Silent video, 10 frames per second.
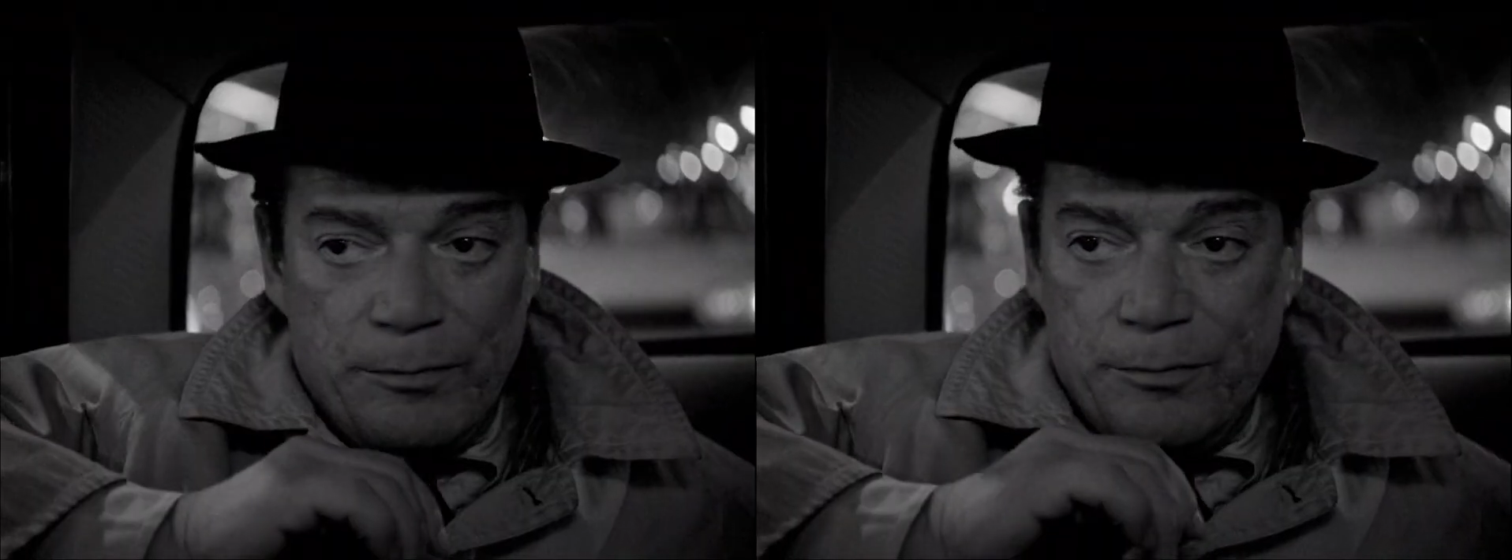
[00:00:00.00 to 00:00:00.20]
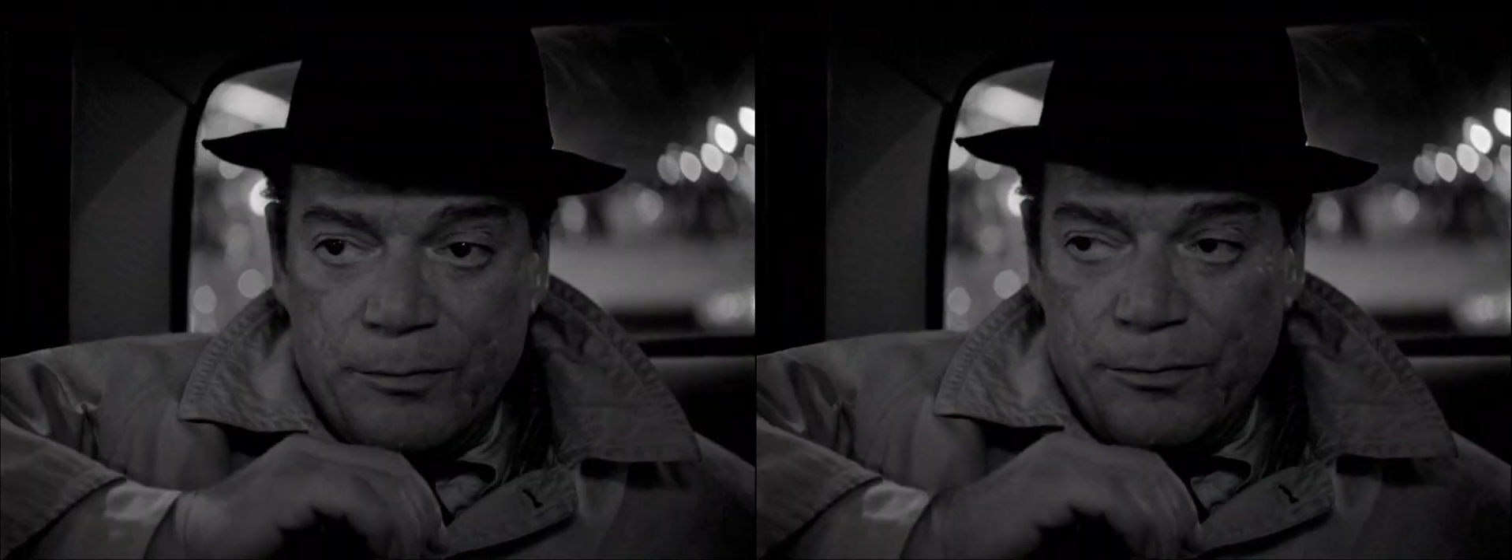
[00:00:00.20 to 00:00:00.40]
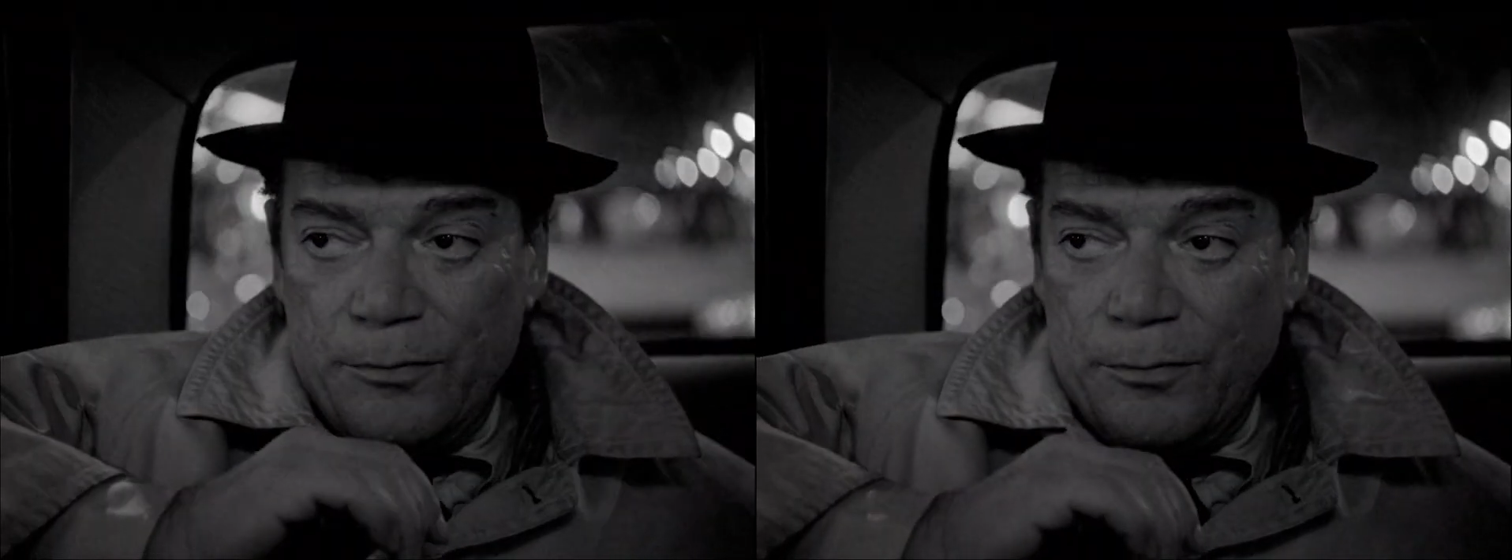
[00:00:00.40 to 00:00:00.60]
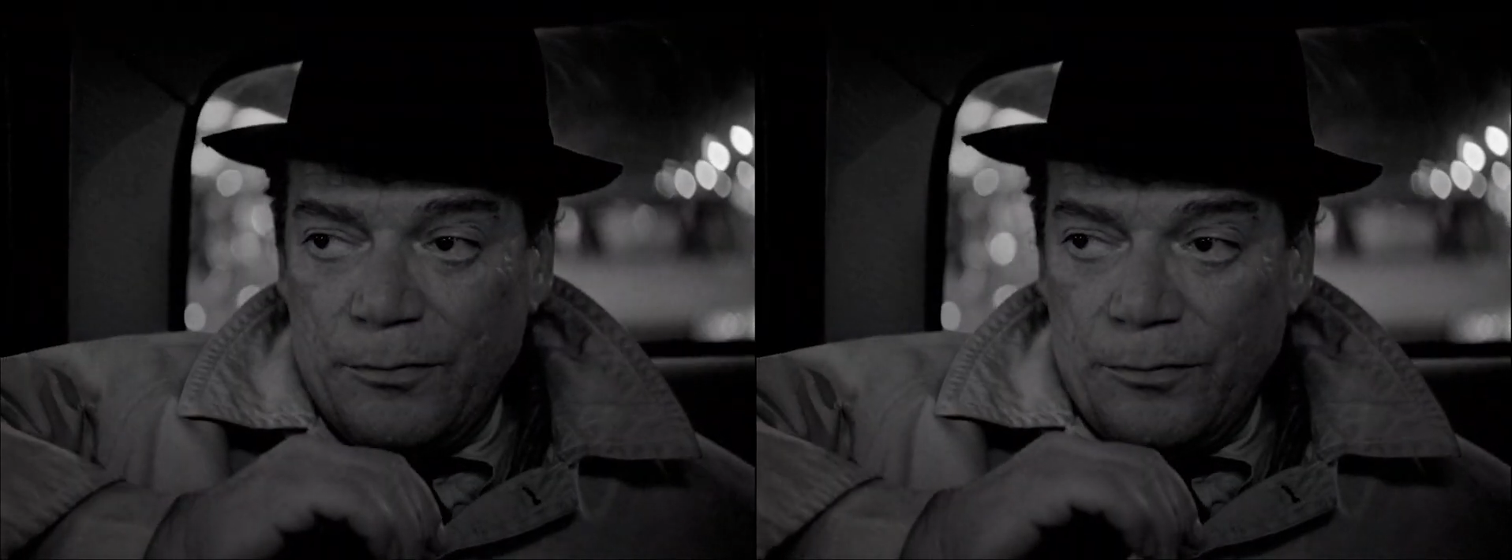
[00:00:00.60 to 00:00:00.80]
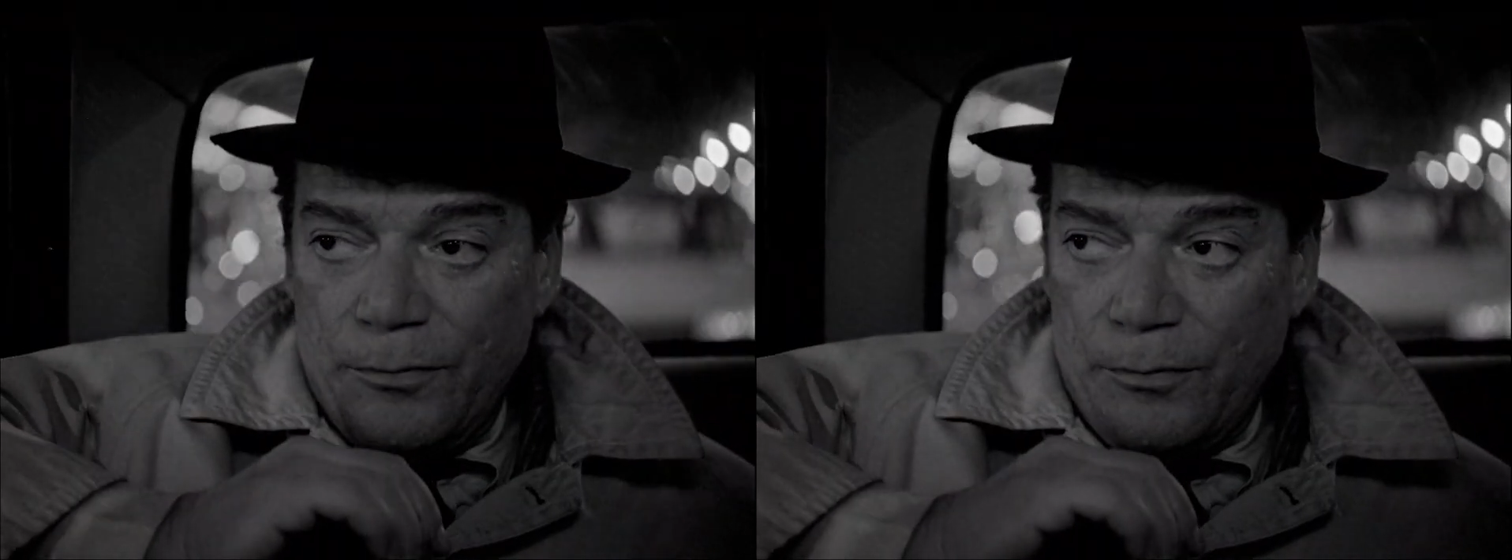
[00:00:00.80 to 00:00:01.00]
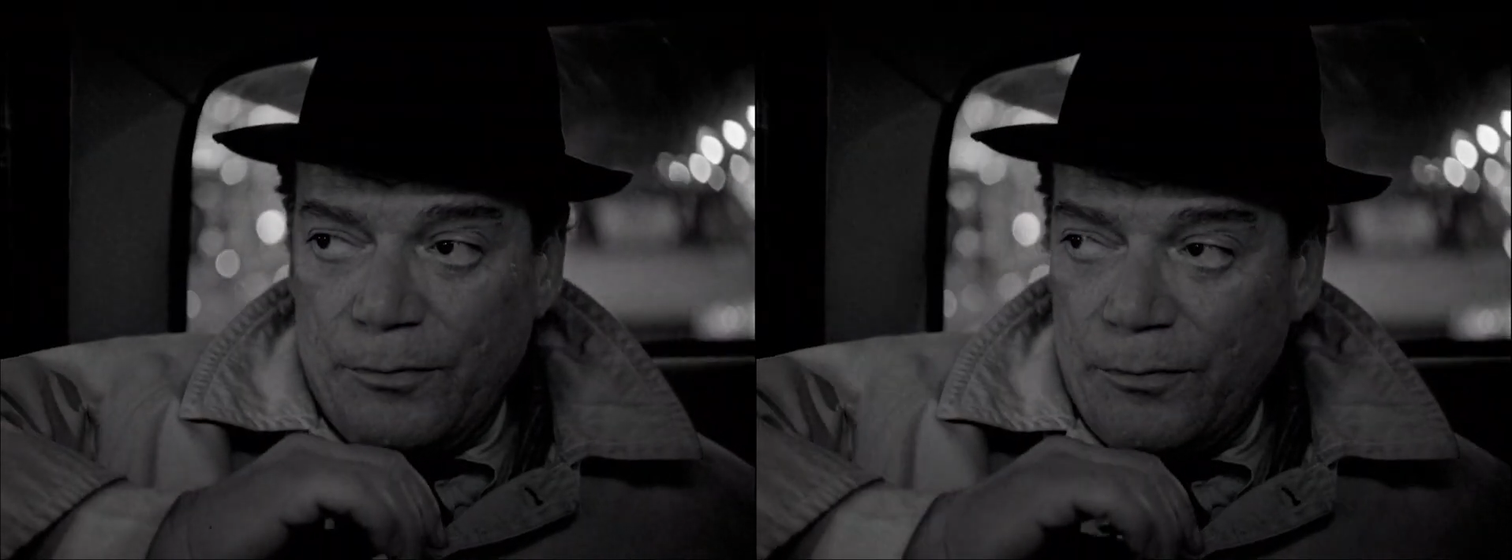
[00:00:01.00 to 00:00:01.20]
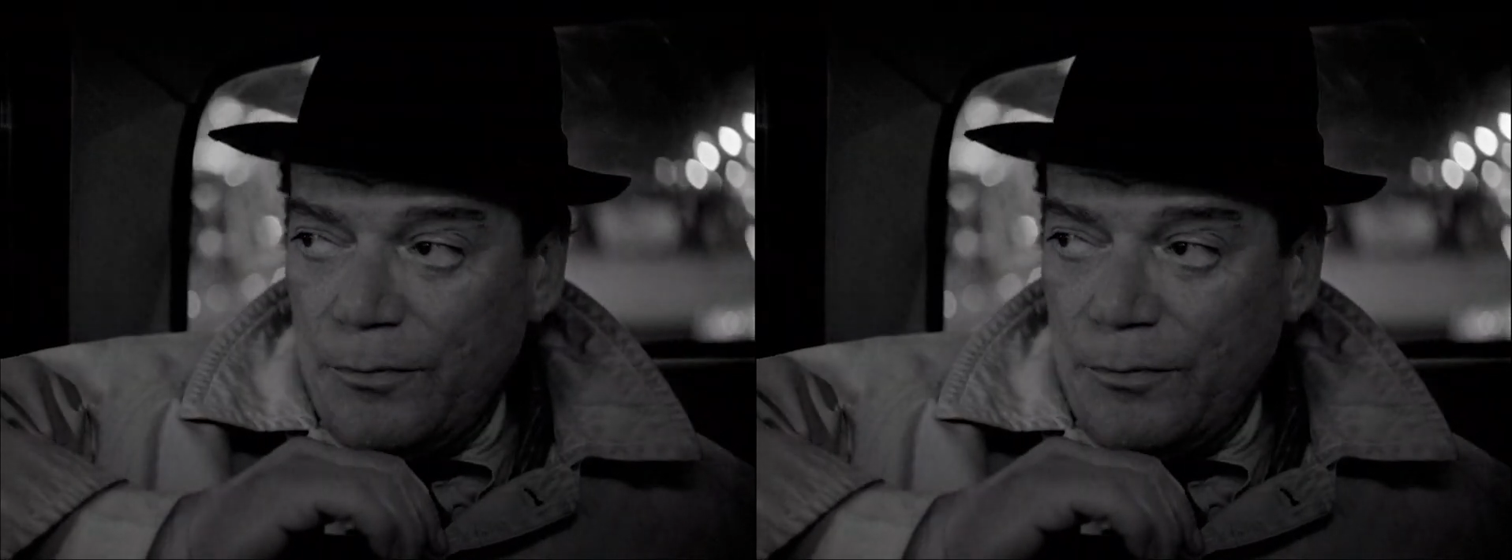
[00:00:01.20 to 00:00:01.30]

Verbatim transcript: Mais cette mission